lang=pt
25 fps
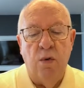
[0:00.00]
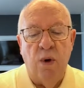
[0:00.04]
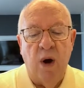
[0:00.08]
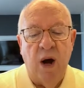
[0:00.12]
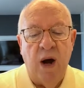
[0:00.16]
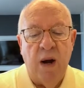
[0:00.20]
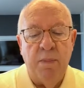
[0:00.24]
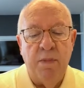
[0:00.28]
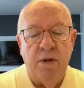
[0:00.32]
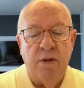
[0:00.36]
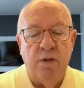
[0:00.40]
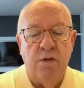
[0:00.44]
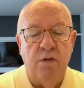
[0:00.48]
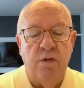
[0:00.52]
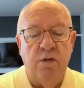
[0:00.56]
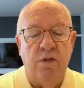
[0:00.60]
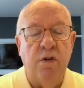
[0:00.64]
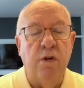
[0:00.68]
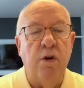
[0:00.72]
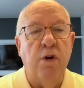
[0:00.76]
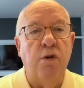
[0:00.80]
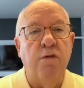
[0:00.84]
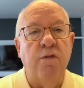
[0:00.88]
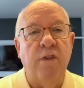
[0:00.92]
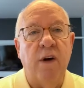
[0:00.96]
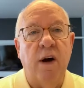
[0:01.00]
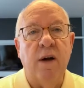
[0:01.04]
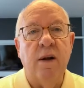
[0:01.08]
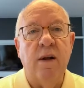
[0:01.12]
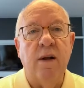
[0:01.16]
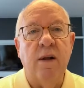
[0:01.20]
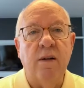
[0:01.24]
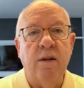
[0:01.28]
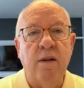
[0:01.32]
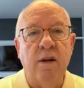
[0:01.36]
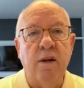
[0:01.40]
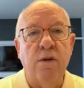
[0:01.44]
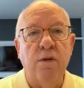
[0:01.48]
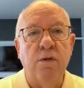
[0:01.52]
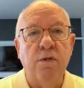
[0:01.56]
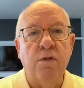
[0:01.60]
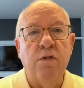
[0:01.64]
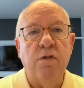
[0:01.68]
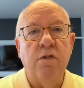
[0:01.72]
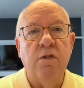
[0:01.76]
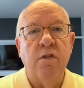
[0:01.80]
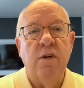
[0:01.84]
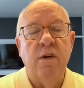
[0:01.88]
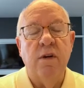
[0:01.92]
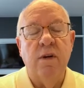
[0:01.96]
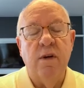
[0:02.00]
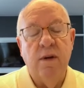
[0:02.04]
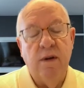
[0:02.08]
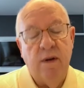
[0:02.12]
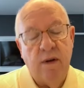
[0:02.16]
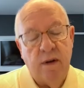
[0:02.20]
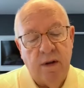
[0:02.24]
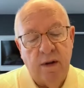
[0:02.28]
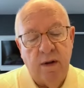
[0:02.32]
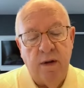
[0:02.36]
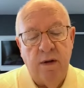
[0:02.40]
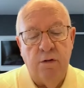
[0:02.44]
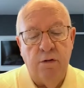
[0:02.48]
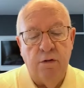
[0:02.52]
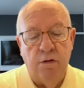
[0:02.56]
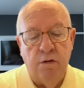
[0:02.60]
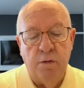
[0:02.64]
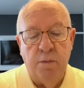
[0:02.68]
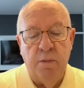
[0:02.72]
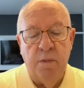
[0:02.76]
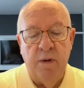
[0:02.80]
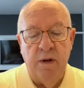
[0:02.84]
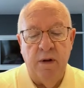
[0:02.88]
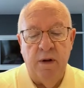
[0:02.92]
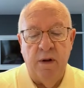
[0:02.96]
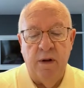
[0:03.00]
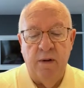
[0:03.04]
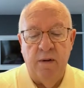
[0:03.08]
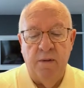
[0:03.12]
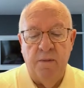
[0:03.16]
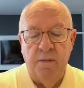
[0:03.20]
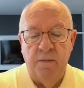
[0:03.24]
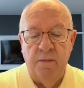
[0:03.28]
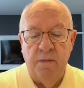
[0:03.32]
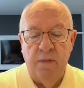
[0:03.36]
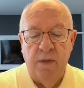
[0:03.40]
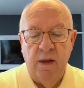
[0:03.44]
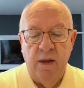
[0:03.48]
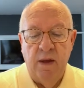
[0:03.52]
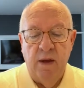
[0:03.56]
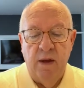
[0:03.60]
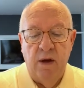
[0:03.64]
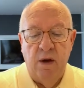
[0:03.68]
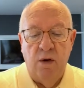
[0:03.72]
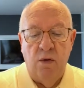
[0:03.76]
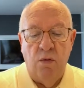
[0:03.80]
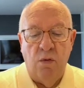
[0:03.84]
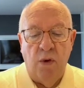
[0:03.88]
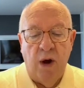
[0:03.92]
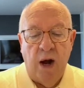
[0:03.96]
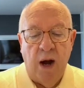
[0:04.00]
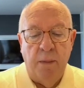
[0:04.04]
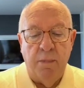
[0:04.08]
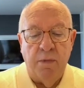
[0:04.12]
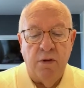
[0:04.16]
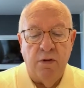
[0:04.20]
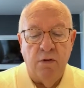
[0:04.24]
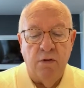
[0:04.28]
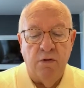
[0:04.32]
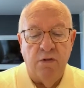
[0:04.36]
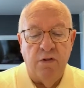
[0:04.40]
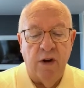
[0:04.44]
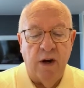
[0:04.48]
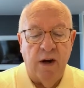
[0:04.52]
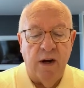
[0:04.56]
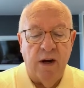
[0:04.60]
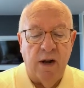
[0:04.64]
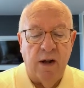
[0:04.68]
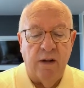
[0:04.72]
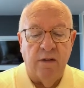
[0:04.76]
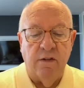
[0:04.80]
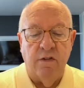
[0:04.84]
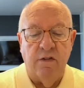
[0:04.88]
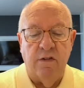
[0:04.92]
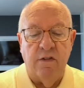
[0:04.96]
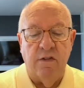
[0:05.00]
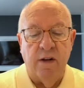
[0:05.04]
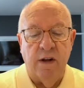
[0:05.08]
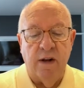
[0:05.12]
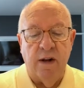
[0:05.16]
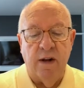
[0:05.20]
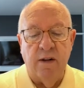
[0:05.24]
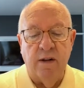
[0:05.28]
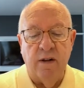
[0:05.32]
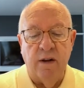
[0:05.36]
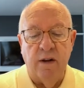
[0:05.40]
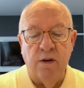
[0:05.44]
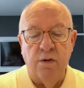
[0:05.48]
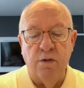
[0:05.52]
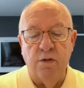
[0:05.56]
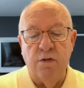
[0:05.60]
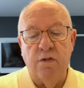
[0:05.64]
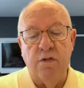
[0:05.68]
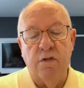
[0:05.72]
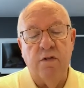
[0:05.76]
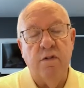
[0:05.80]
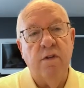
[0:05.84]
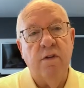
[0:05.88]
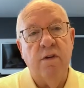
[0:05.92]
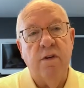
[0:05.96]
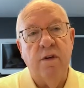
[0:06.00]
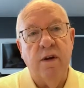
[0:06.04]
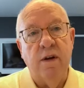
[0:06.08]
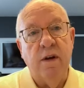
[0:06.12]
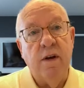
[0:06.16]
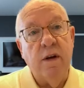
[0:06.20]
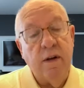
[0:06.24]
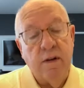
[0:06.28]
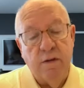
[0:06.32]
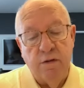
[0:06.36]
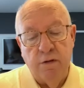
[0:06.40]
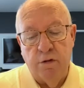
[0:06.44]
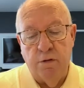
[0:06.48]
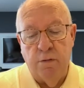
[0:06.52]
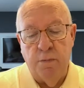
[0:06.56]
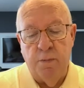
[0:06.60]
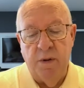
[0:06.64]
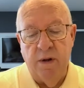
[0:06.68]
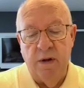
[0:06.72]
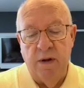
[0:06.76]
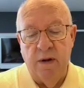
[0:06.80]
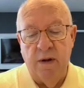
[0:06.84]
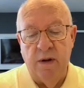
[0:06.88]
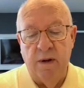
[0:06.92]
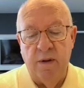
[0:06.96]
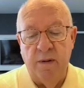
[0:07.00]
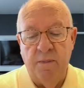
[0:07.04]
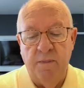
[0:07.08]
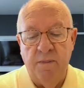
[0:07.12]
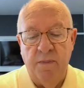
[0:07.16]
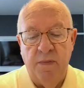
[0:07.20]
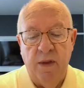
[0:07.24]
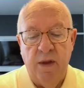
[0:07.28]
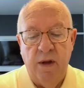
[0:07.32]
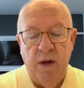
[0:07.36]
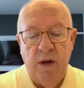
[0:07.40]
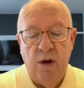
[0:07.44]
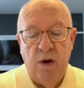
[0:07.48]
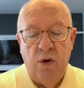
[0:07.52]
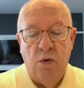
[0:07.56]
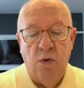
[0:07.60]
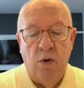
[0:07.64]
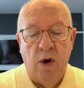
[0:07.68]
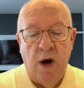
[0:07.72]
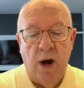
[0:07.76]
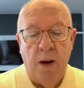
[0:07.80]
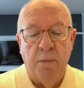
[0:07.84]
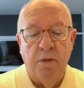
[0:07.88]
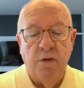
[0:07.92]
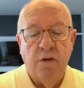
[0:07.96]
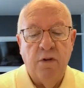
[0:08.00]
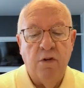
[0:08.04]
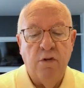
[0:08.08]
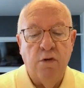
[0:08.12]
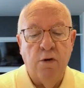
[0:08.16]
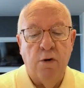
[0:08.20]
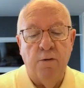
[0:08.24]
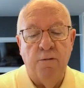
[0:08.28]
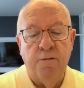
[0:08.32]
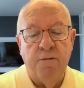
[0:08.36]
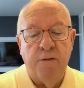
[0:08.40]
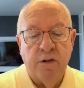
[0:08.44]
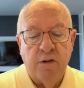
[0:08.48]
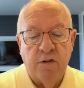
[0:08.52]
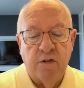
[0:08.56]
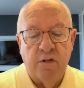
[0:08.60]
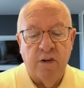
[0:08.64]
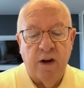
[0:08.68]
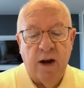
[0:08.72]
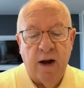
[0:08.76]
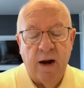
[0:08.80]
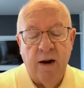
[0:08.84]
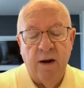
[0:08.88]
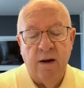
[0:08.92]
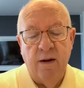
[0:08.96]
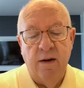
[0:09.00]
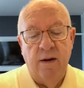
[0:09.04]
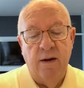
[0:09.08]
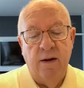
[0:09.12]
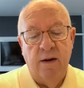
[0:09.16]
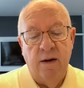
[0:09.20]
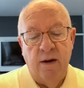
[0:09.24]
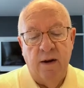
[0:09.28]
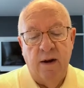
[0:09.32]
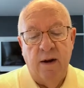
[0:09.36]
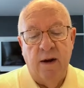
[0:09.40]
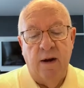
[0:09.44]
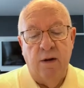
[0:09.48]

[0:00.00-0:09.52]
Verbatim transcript: O hábito de louvar a Deus inspira. O hábito de agradecer a Deus inspira. O hábito de confessar